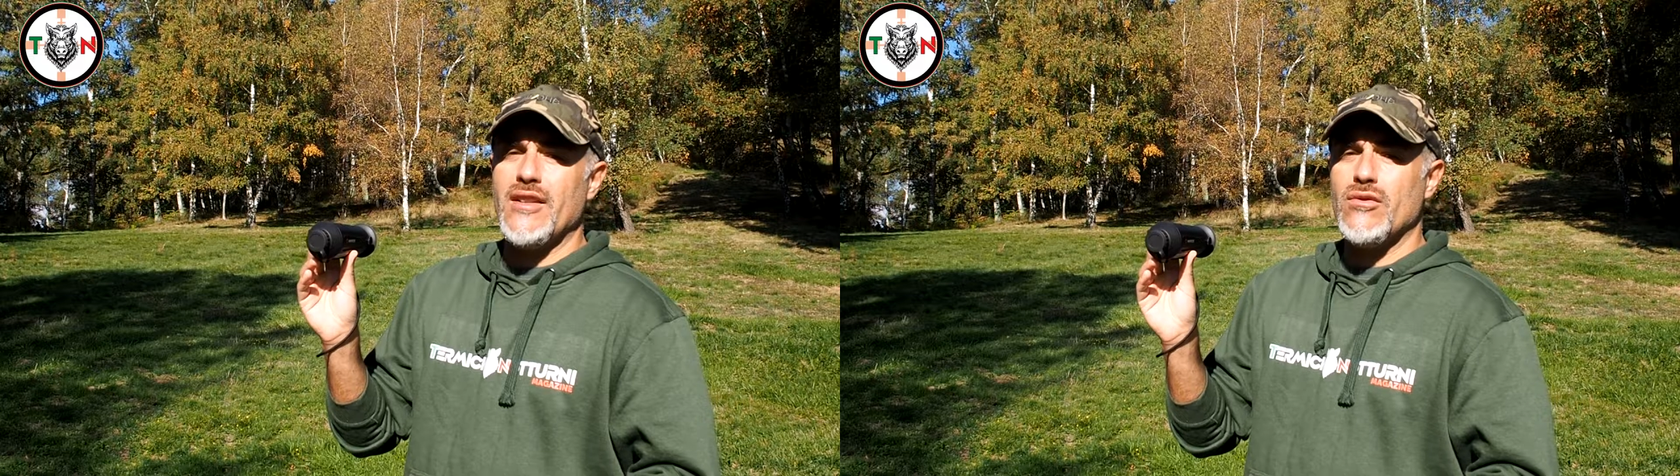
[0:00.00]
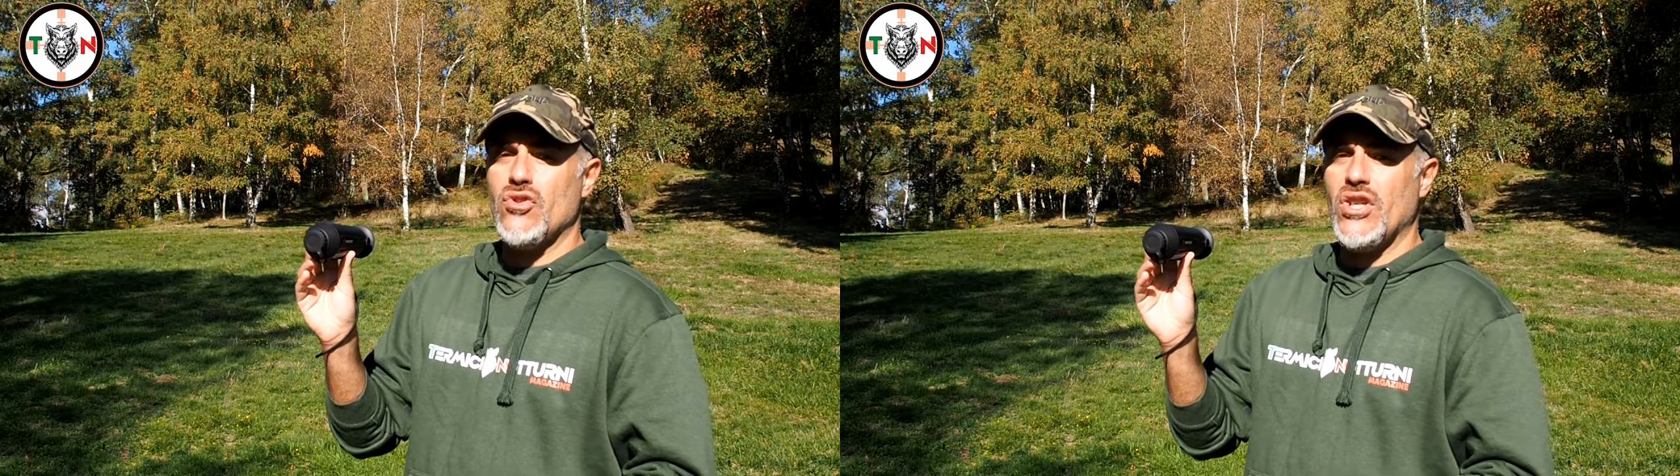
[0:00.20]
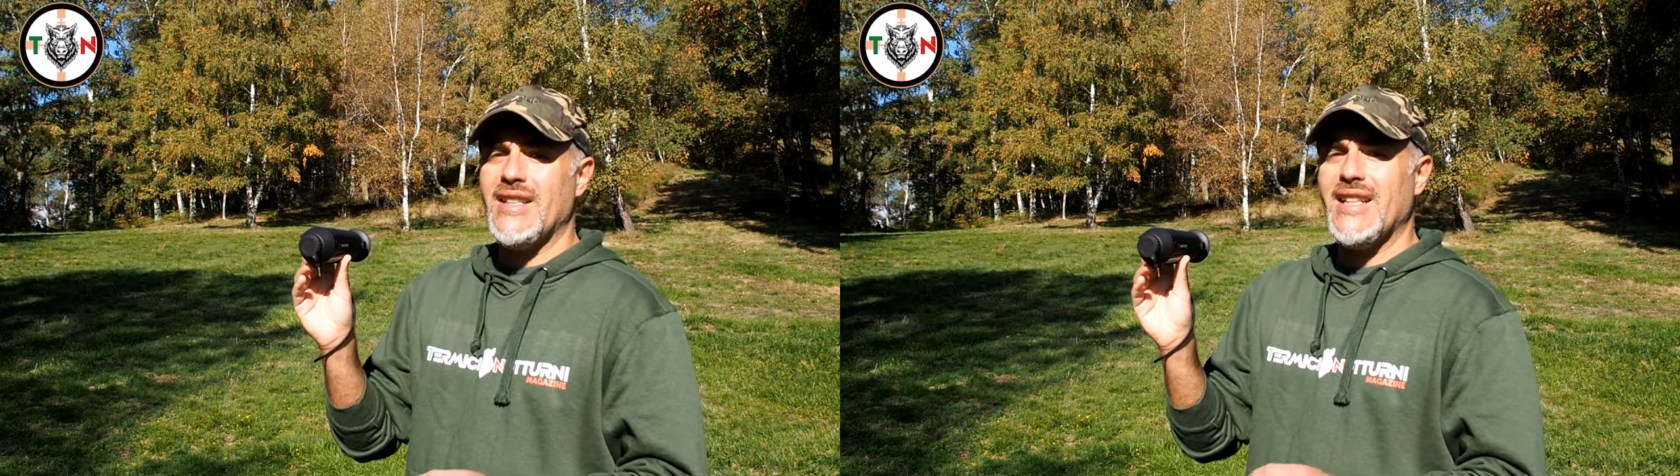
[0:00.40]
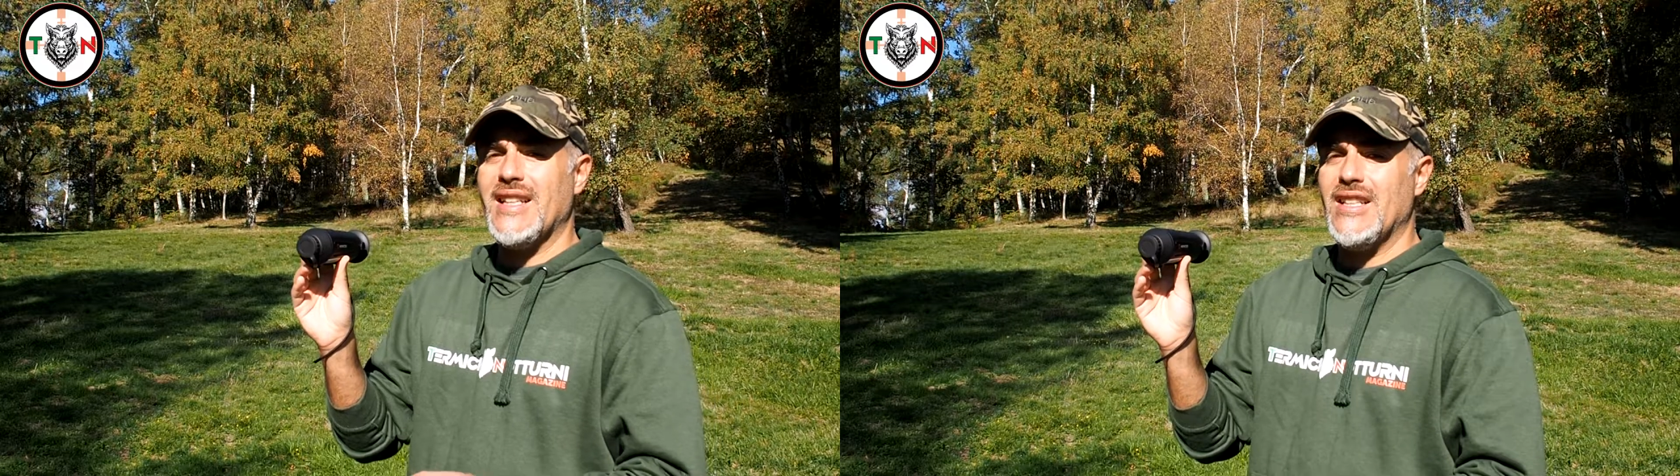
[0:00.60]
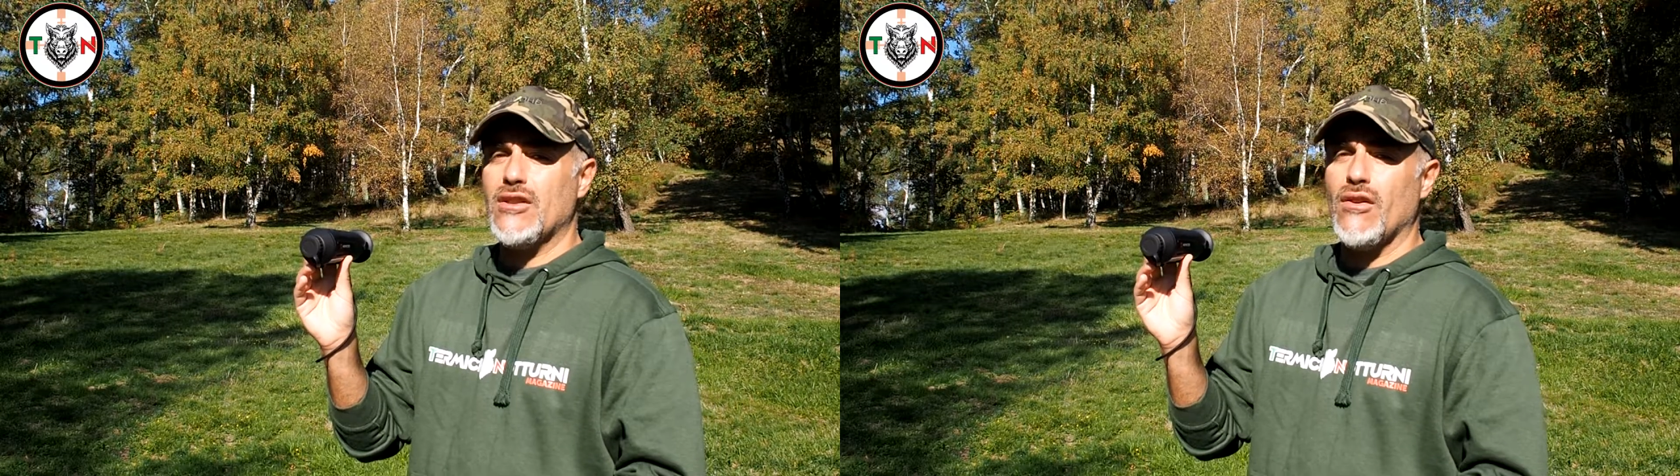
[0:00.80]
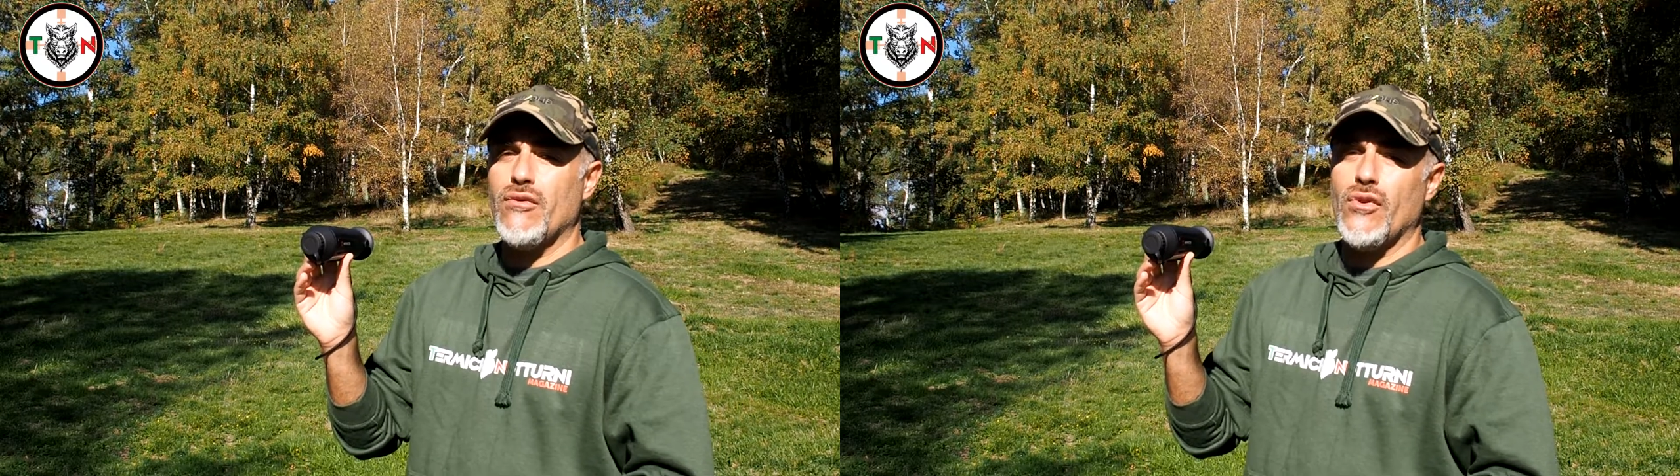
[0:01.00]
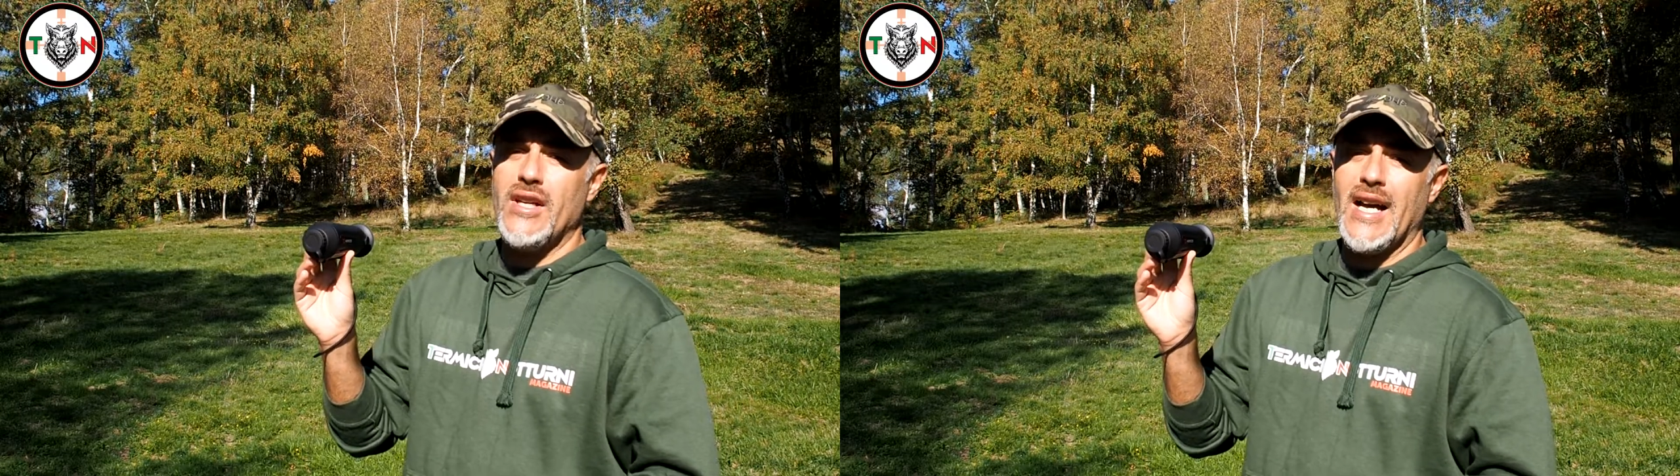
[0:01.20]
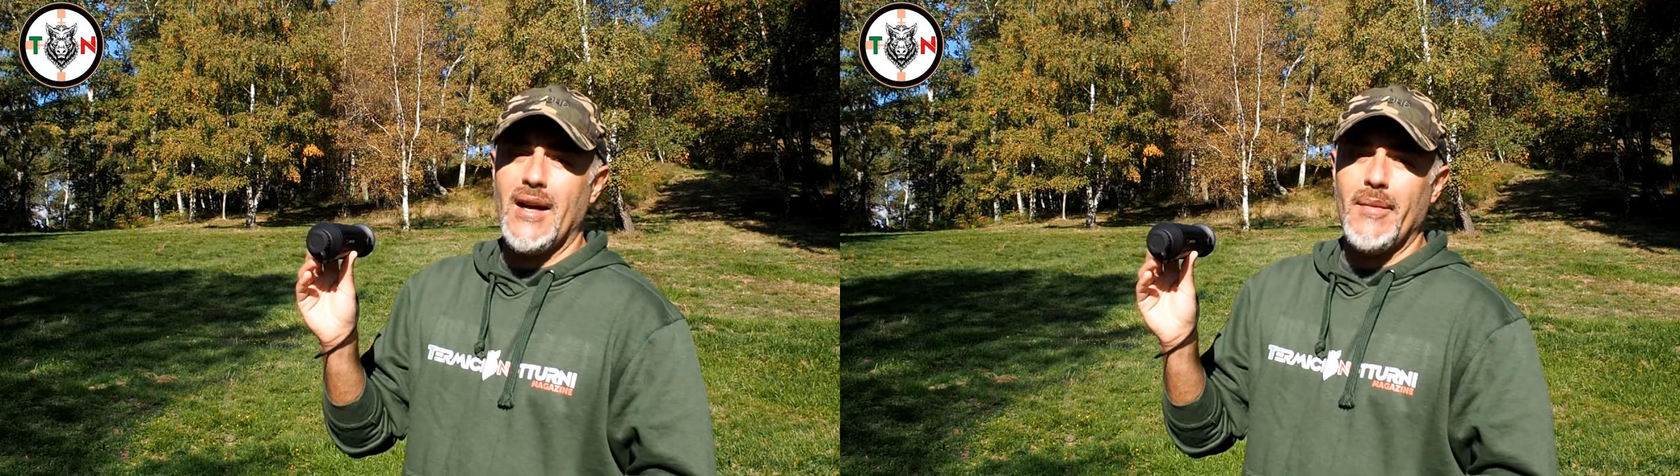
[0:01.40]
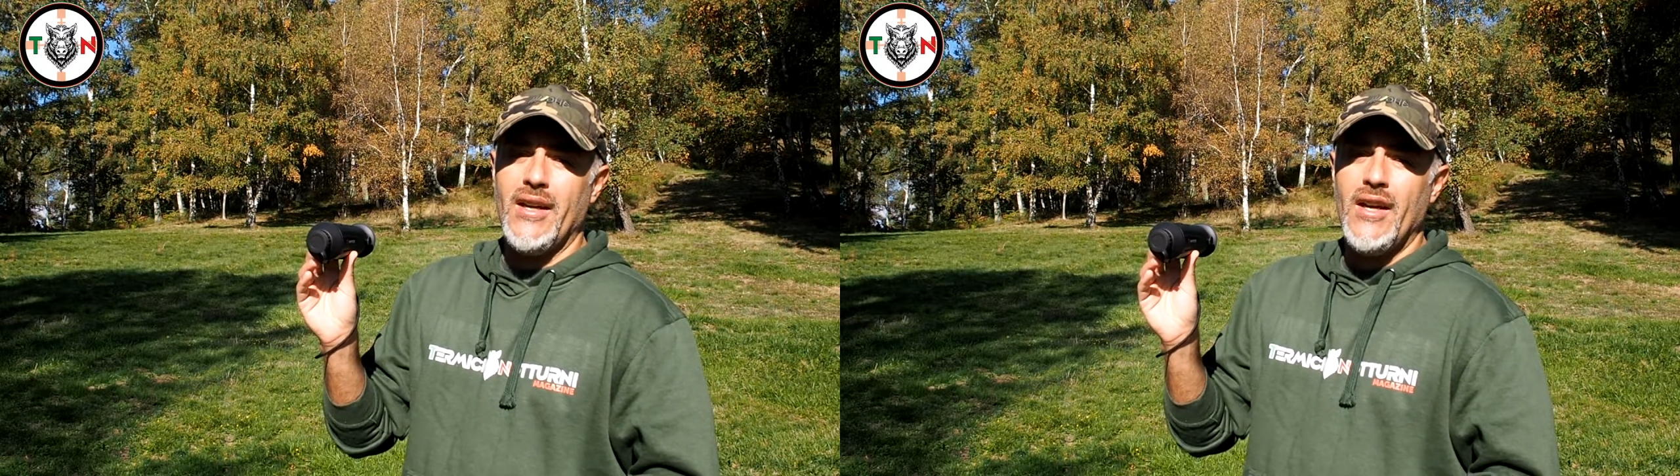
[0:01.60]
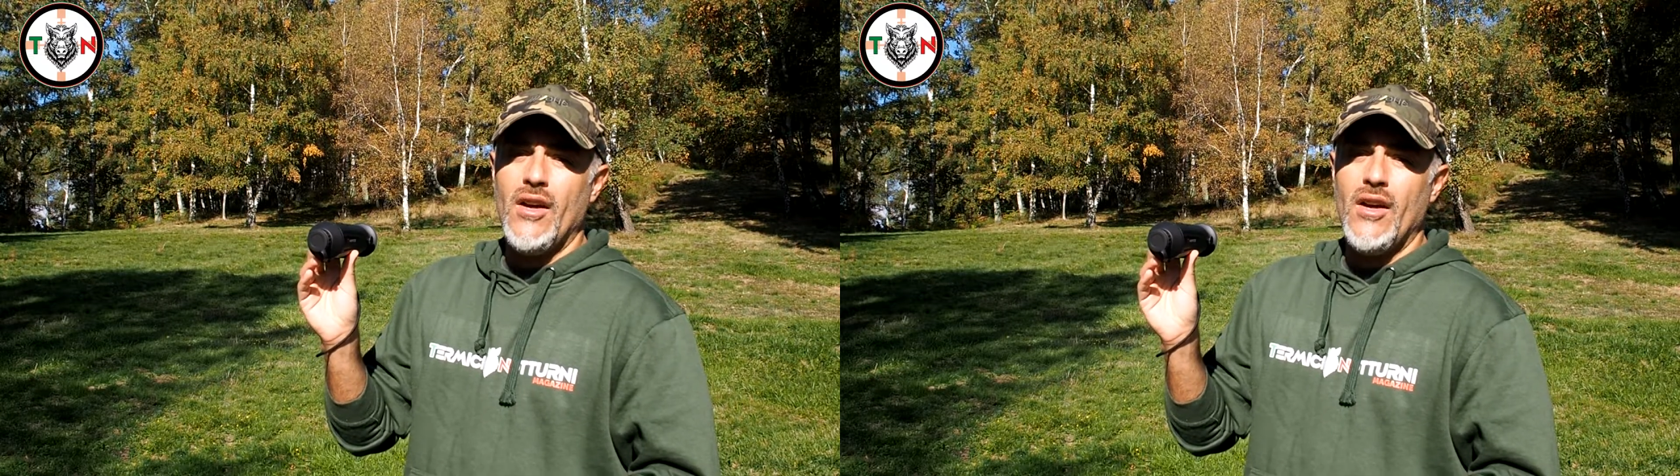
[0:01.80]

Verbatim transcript: i soggetti anche dietro il fogliame